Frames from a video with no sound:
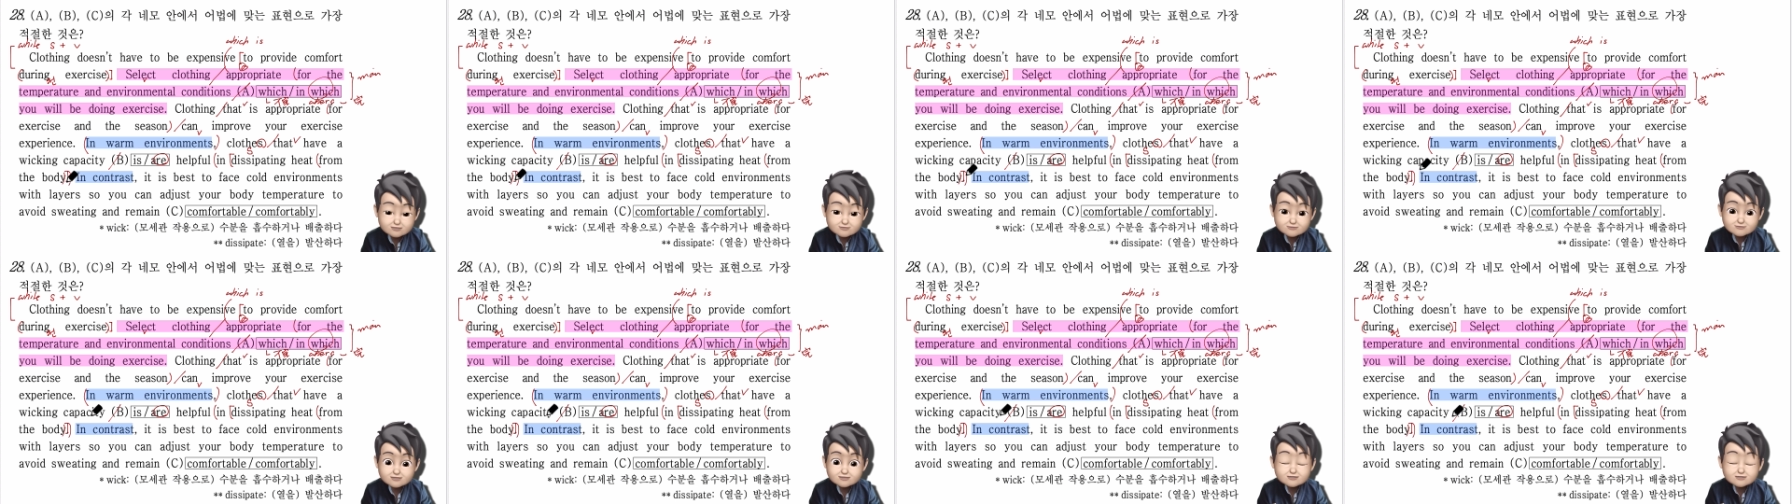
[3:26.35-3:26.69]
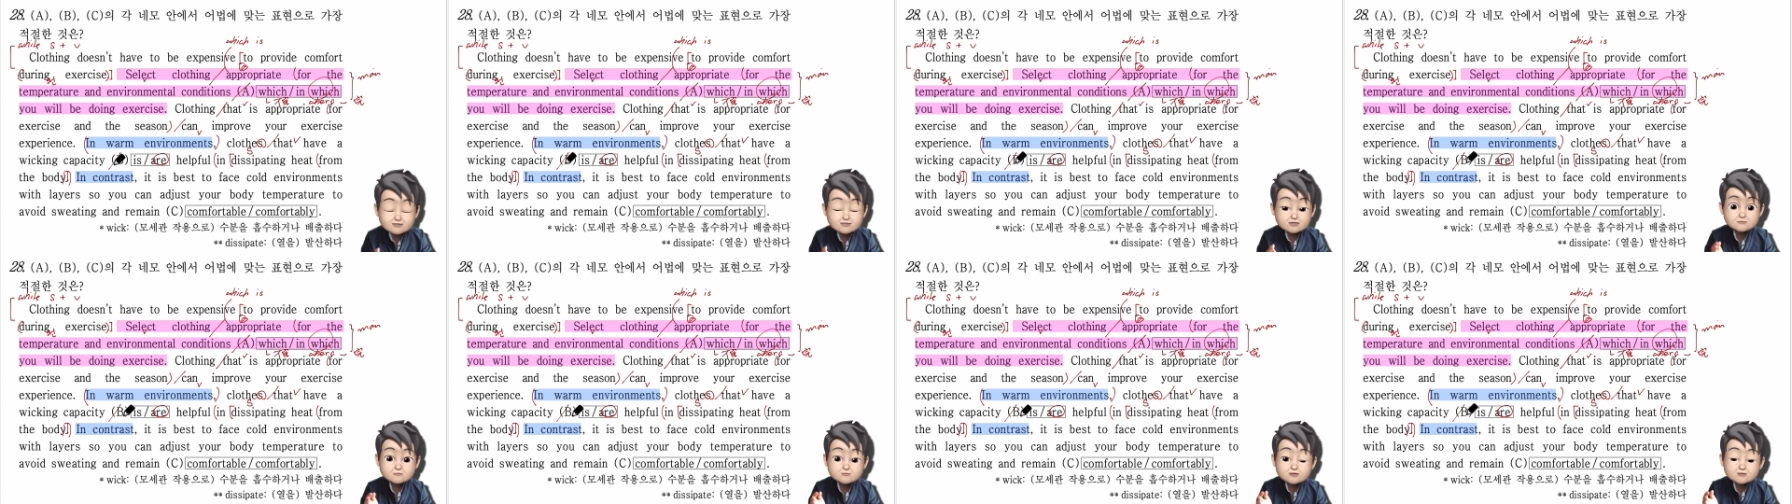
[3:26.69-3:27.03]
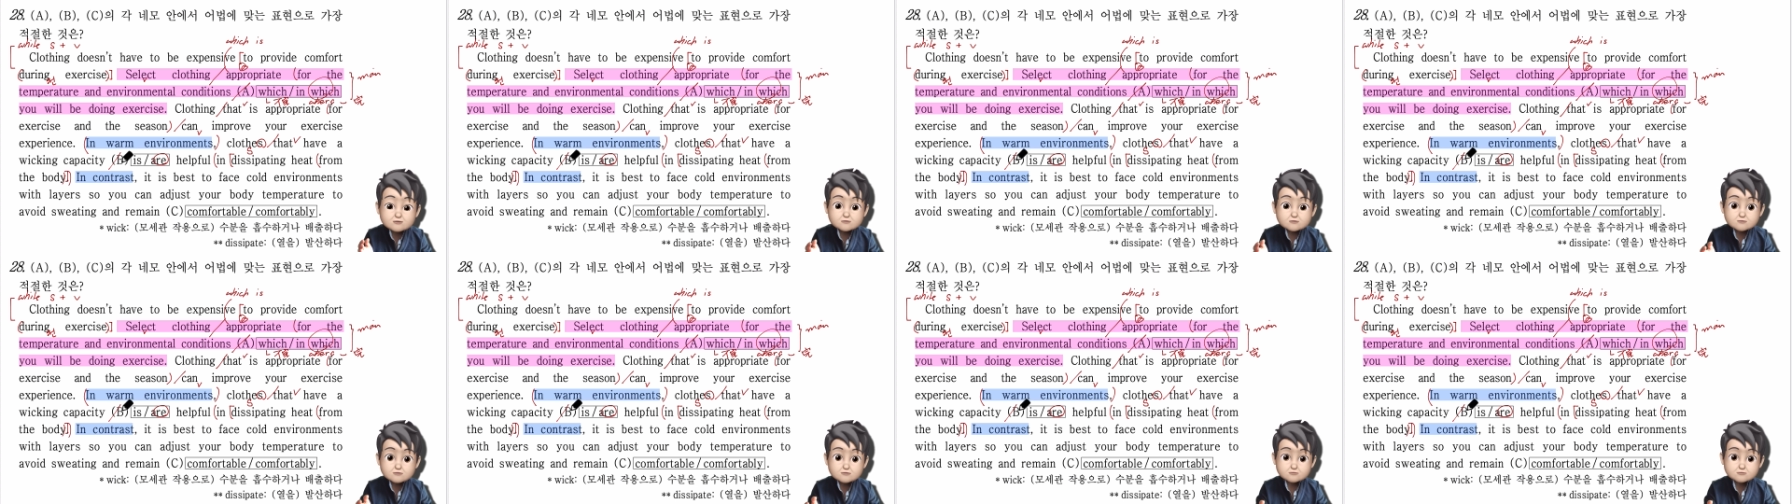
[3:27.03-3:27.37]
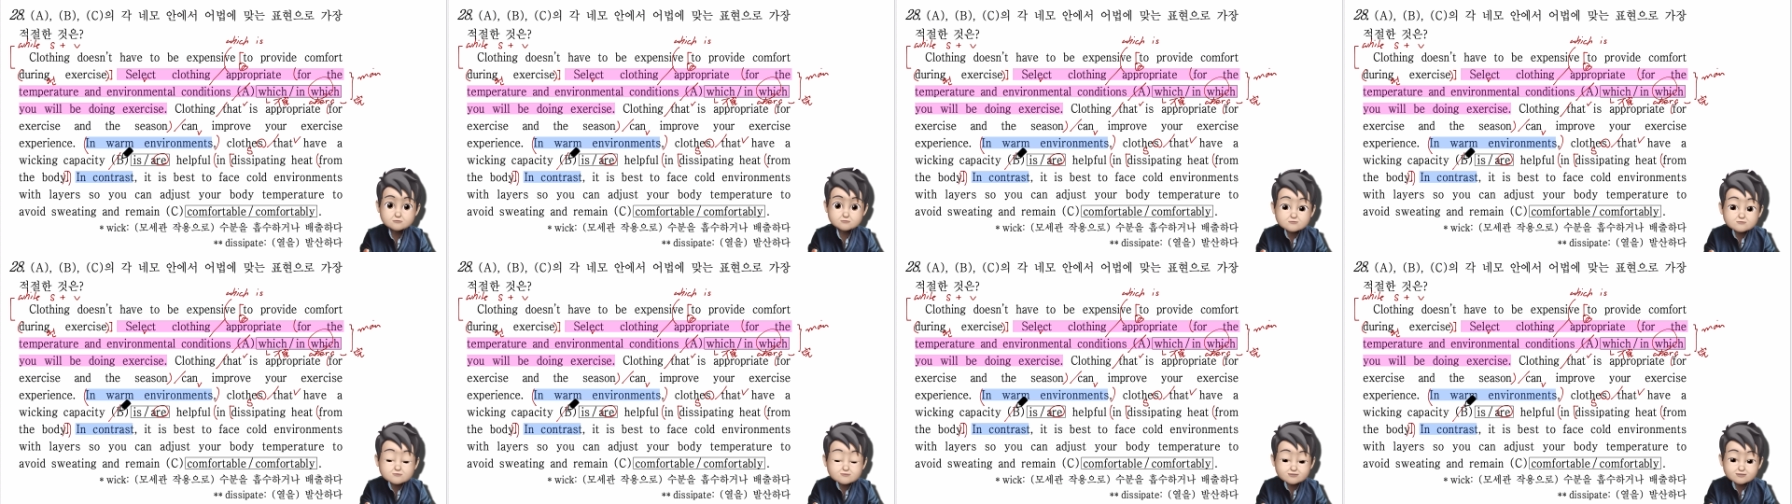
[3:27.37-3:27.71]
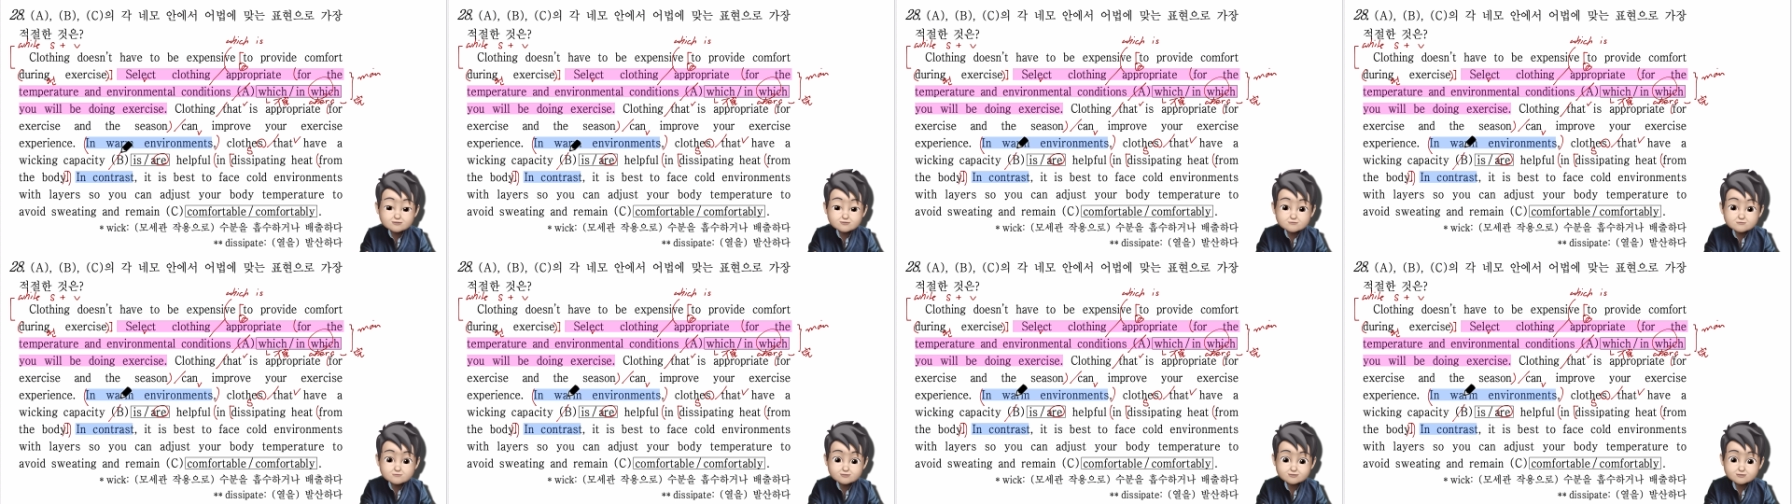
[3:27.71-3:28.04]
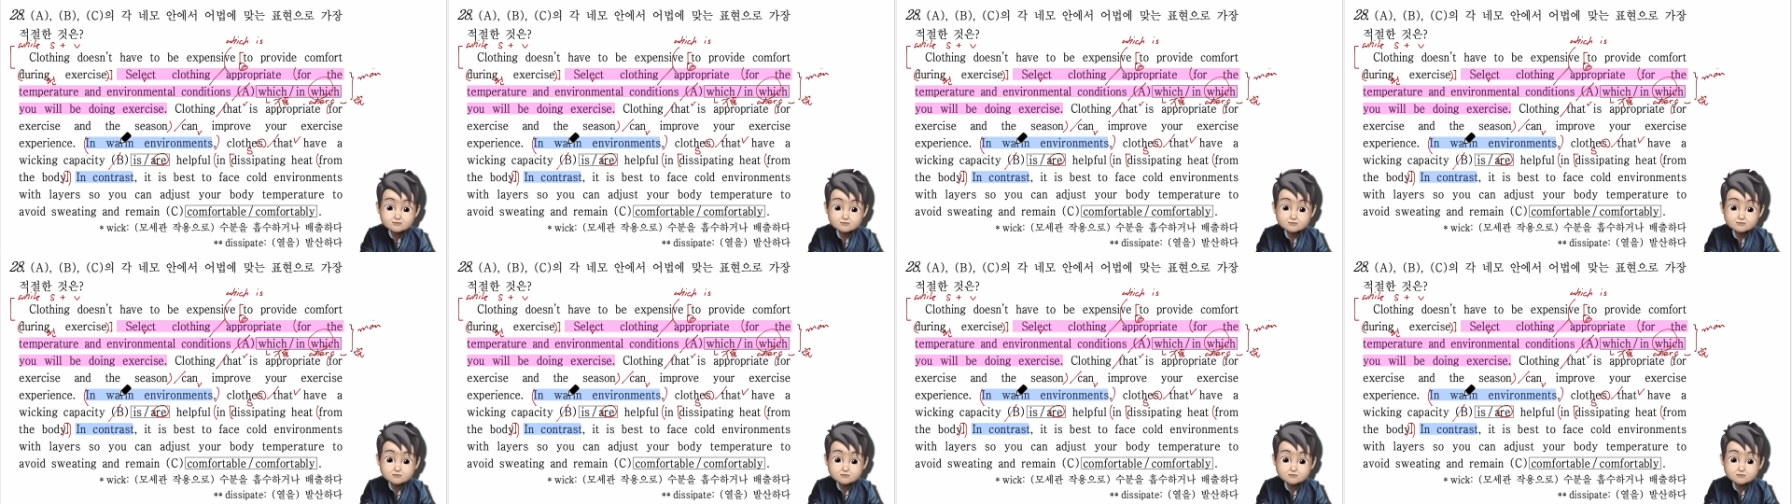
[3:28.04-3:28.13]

따뜻한 환경에서는 그렇다는 거야.